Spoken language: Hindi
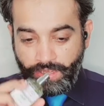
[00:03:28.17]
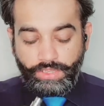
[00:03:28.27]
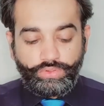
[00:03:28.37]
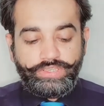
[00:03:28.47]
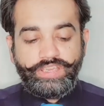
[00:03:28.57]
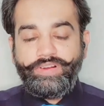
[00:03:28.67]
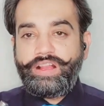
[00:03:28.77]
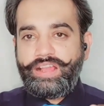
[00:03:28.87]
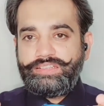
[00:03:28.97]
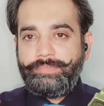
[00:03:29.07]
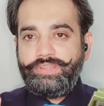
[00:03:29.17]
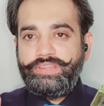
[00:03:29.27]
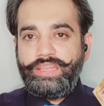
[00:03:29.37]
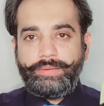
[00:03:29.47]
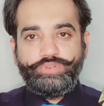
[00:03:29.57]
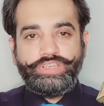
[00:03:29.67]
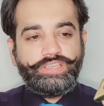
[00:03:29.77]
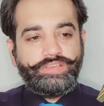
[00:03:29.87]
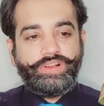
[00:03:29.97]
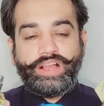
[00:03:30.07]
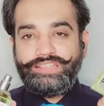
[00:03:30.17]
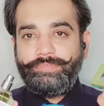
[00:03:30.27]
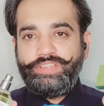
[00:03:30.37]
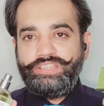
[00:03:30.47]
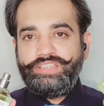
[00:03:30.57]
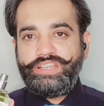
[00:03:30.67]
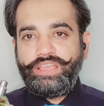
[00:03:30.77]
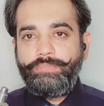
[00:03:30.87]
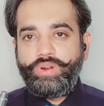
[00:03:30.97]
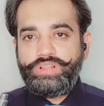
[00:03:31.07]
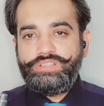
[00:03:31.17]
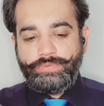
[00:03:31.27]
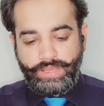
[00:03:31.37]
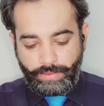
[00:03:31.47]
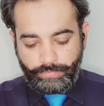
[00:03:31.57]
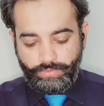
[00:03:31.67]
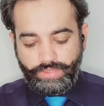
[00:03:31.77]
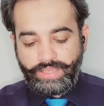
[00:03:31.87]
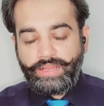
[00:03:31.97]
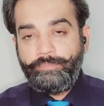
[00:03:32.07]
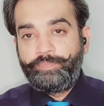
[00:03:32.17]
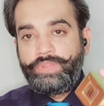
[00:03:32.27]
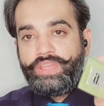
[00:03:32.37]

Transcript: तो ये वकास अहमद ने ना मुझे ये वकास अहमद इसी तरह की बॉटल्स में आपको देगा